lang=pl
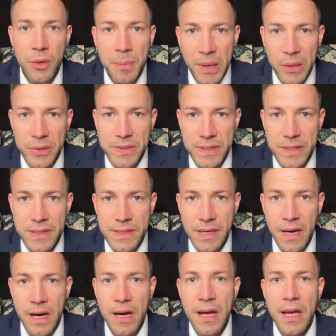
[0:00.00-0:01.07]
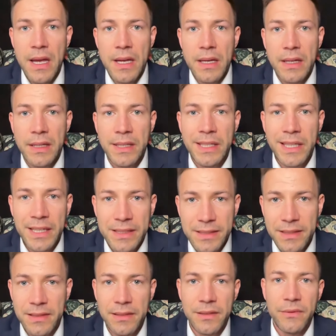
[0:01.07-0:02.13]
Ropa rosyjska
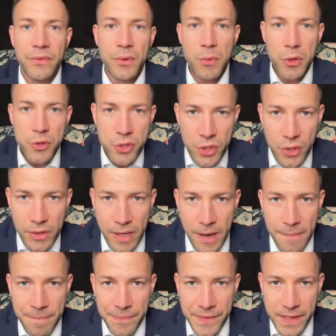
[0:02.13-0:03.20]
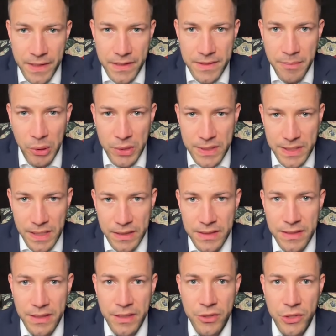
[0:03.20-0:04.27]
jest wyłączona spod
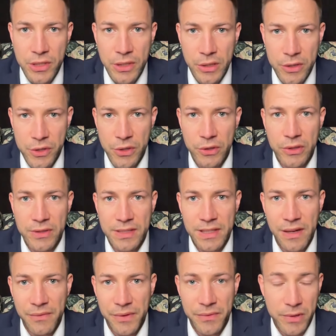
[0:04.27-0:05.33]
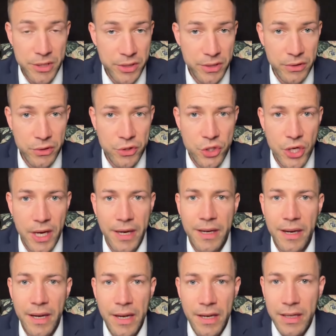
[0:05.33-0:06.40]
sankcji, jeśli chodzi o dostawy właśnie do
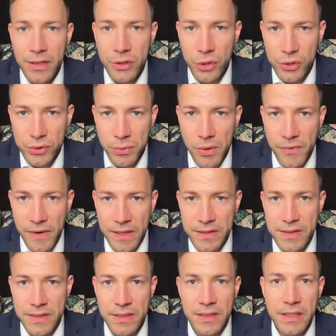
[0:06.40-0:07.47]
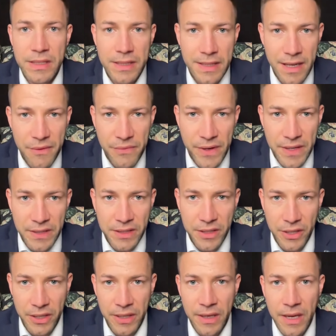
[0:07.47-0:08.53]
Czech, do Słowacji, na
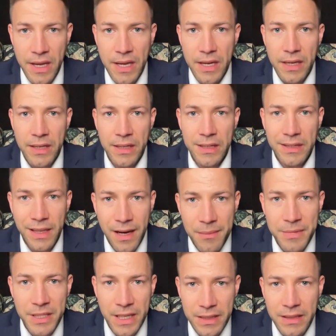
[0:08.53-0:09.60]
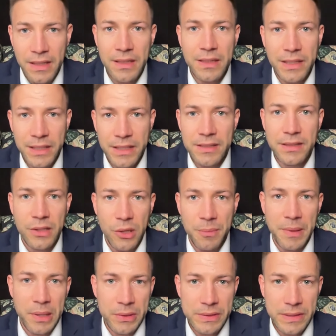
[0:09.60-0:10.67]
Węgry, e, tam nadal jest
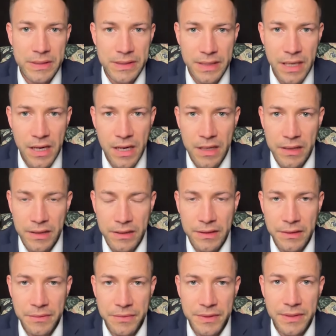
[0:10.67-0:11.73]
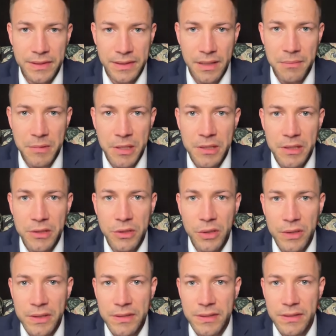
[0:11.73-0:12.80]
ropa rosyjska e, w systemie i
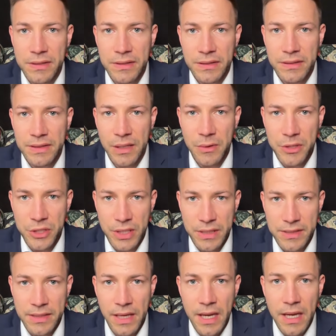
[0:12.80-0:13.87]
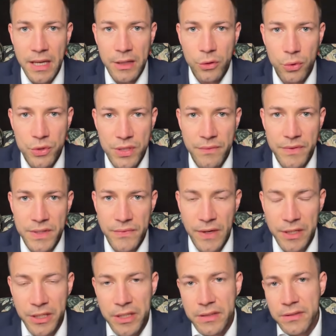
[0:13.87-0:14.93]
to jest e, cały czas duże
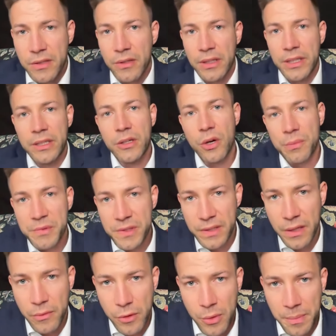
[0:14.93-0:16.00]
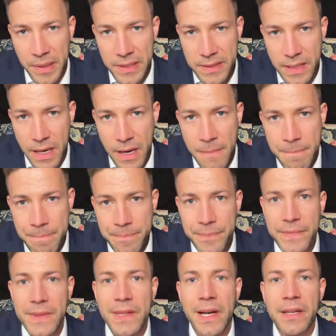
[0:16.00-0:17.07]
wyzwanie. Z kolei Komisja Europejska
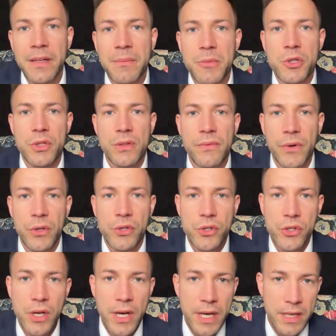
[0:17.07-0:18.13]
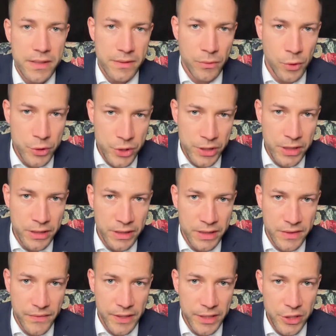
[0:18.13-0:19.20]
daje możliwość zgłoszenia
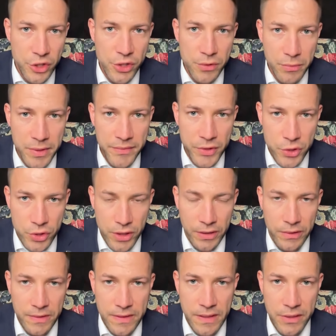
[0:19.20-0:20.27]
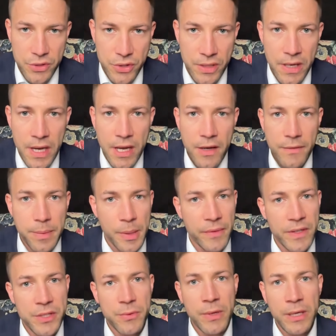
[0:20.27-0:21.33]
tak zwanej siły wyższej, to znaczy
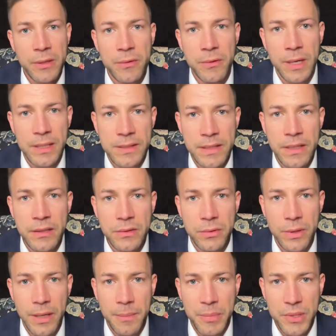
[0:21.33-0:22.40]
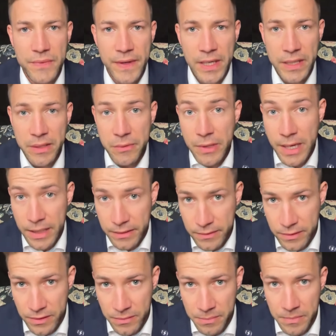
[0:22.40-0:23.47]
wprowadziła regulacje, które pozwalają
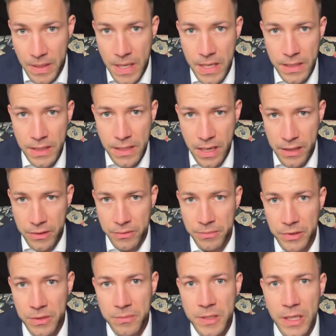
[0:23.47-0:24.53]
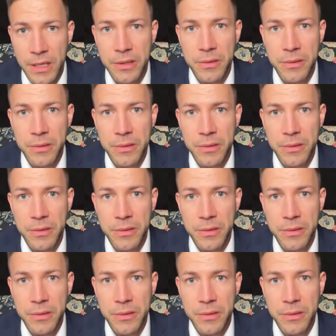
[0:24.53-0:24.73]
chętnym krajom, tym